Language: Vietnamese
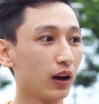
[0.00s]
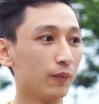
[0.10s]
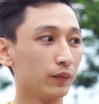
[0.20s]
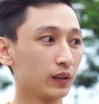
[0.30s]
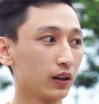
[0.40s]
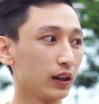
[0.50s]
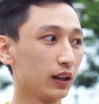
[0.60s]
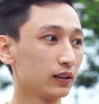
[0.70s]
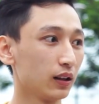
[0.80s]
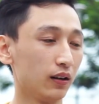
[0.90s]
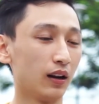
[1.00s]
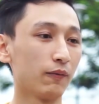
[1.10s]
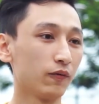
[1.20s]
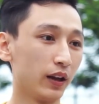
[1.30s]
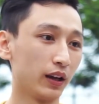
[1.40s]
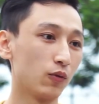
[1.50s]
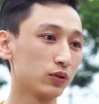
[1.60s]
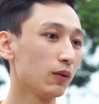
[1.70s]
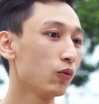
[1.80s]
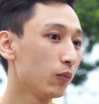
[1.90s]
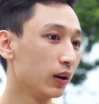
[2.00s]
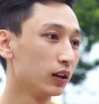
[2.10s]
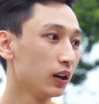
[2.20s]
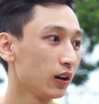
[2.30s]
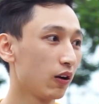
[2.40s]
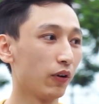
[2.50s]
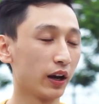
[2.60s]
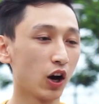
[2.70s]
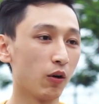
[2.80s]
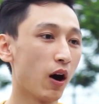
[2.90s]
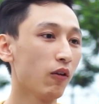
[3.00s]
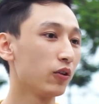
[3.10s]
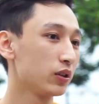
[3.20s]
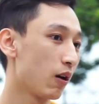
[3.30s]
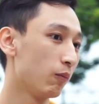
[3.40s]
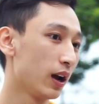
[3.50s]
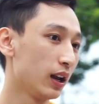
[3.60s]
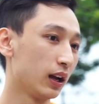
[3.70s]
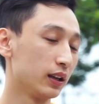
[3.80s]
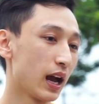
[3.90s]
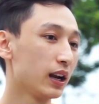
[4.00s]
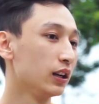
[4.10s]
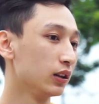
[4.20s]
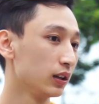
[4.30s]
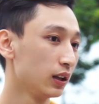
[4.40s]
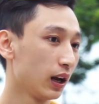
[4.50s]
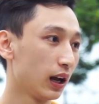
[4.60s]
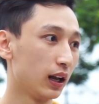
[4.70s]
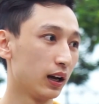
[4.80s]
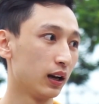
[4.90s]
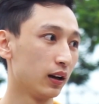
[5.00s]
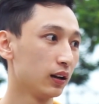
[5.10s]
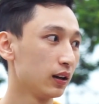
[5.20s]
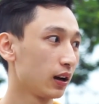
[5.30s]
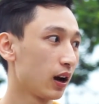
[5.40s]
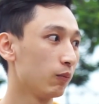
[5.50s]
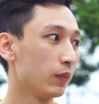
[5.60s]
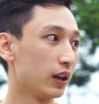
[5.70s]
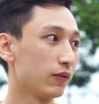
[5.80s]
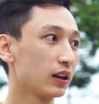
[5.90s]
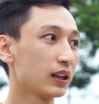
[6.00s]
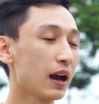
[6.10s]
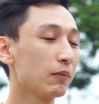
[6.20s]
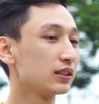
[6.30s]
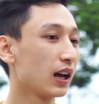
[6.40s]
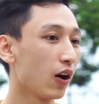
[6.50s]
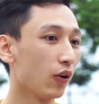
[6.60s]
và có thể tự lập về cuộc sống của mình không phải gò bó vào chồng hay là gia đình hay là không bị phân tán bởi xã